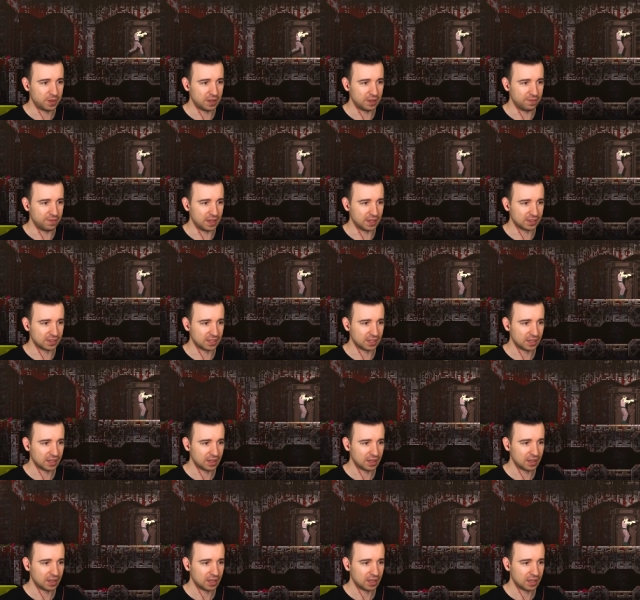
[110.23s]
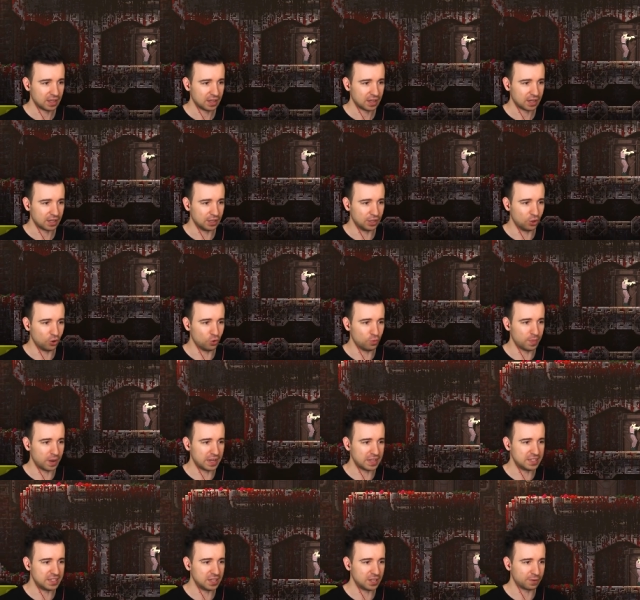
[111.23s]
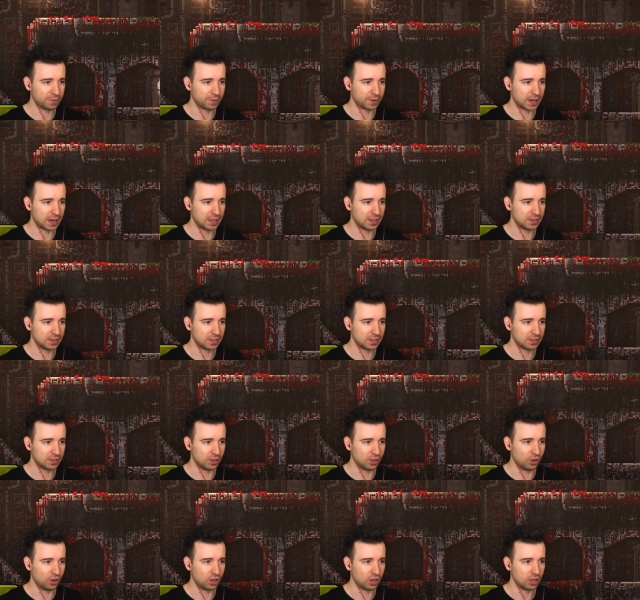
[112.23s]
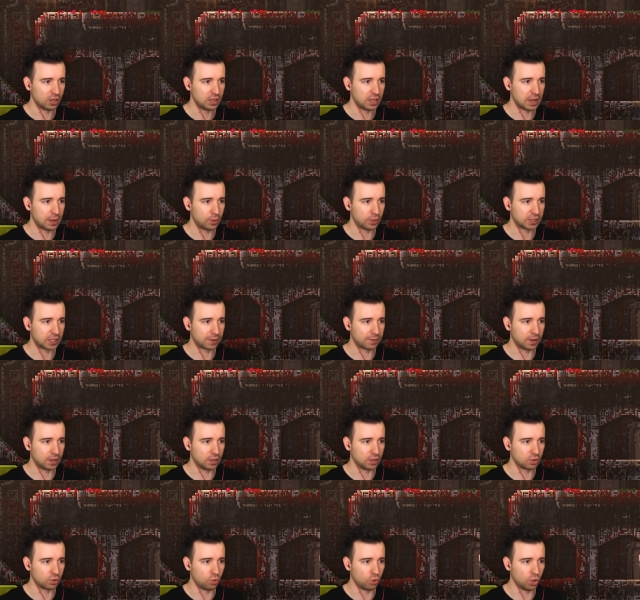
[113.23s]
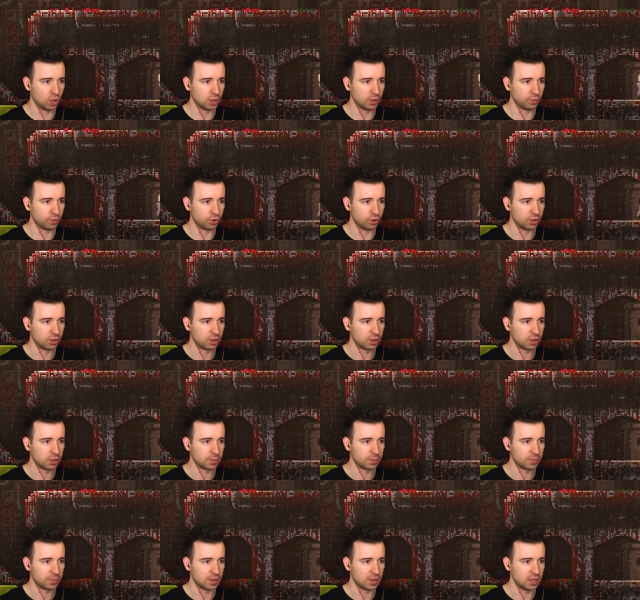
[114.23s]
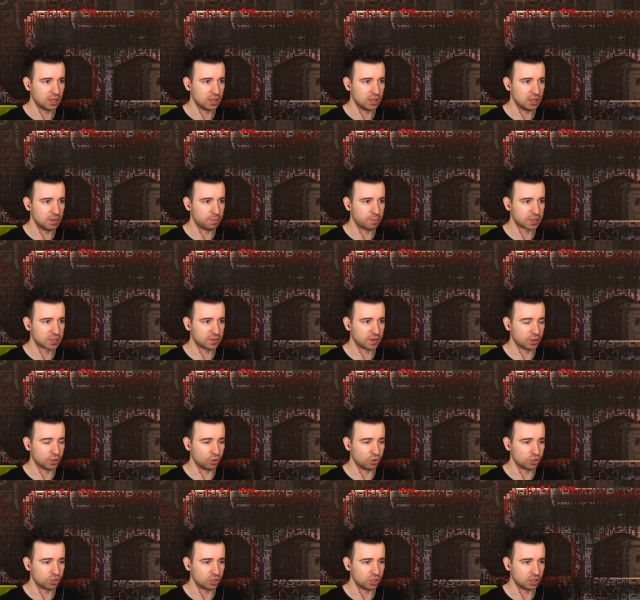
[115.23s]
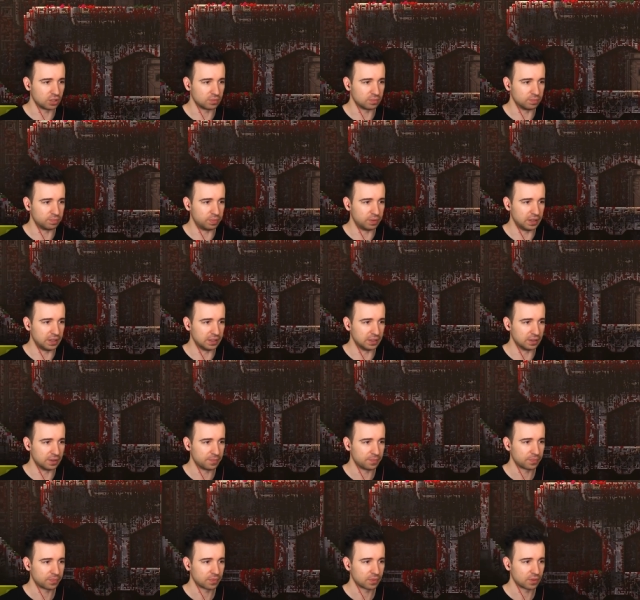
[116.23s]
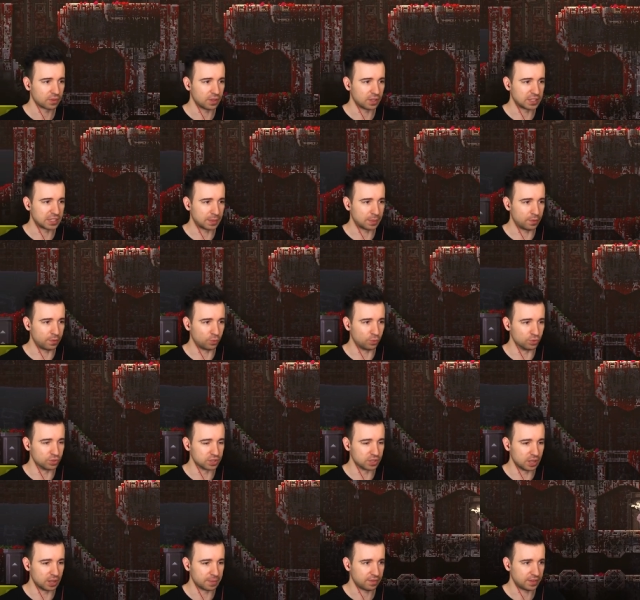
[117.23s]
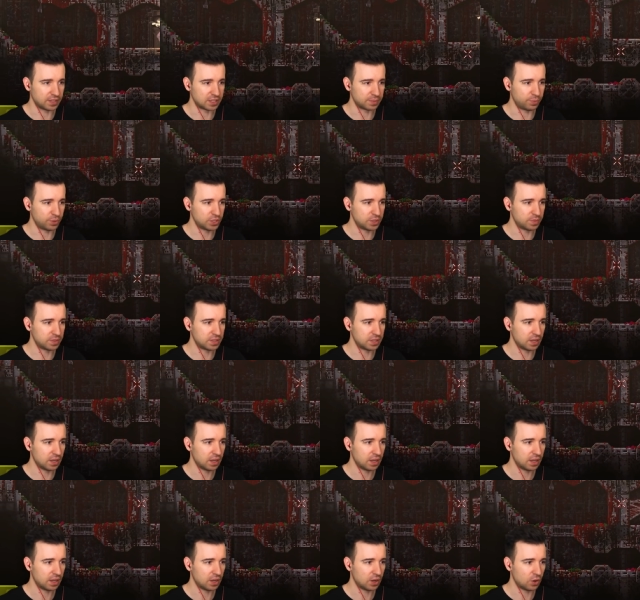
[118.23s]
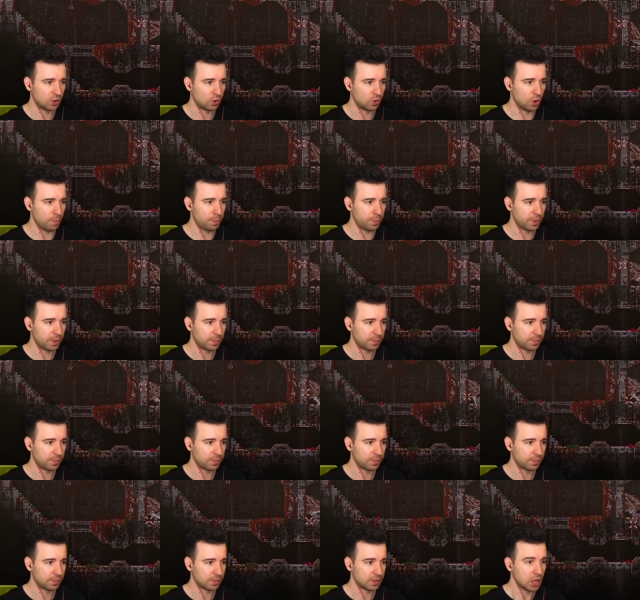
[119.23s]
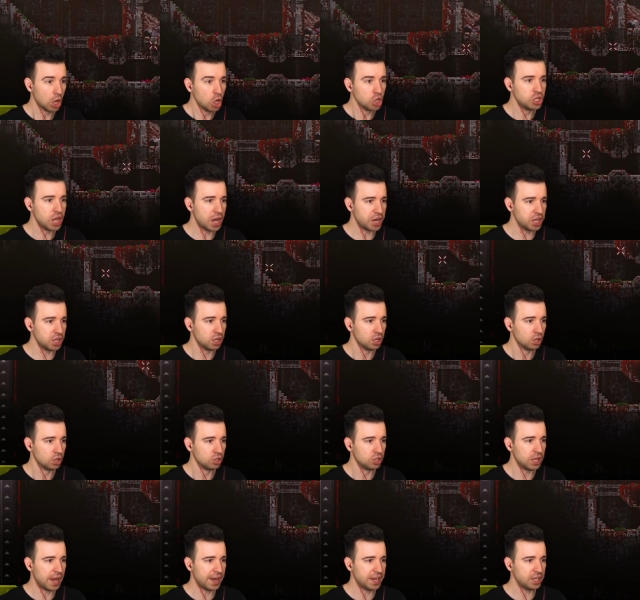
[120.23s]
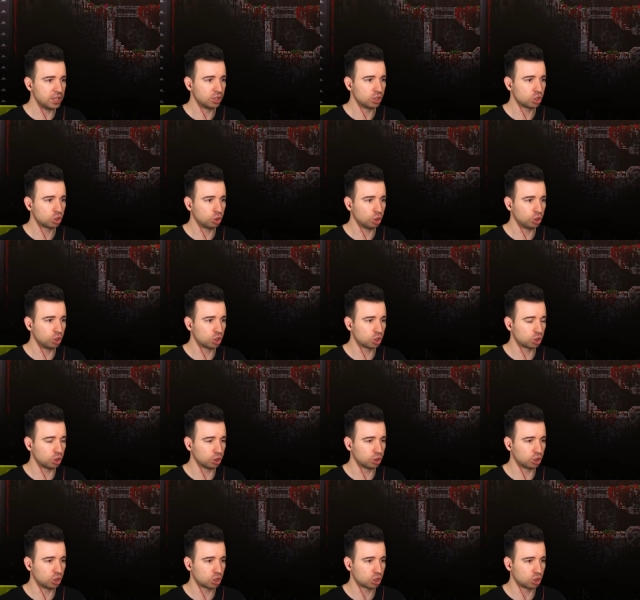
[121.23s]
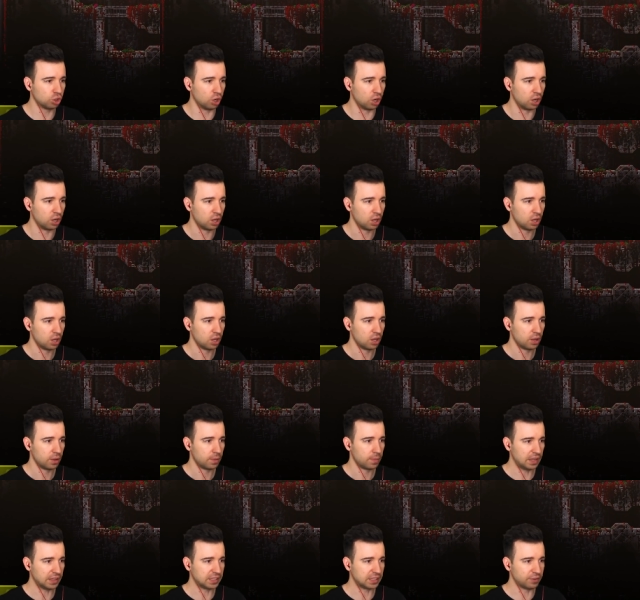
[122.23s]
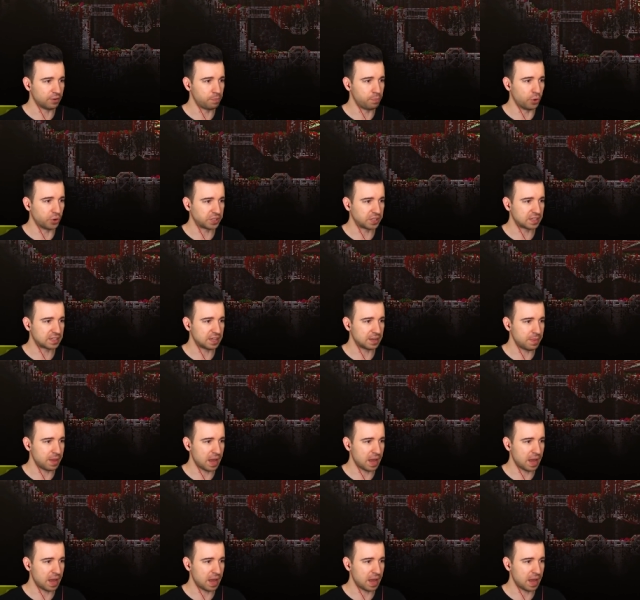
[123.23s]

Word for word: Привет. Hello, my dear friend. Ох, я ему оторвал голову и позвоночник. Блин. Тут самое вкусное. Давайте спустимся. Оп. Не ори! Не ори! Ты что, ты что, ты что? От этого портится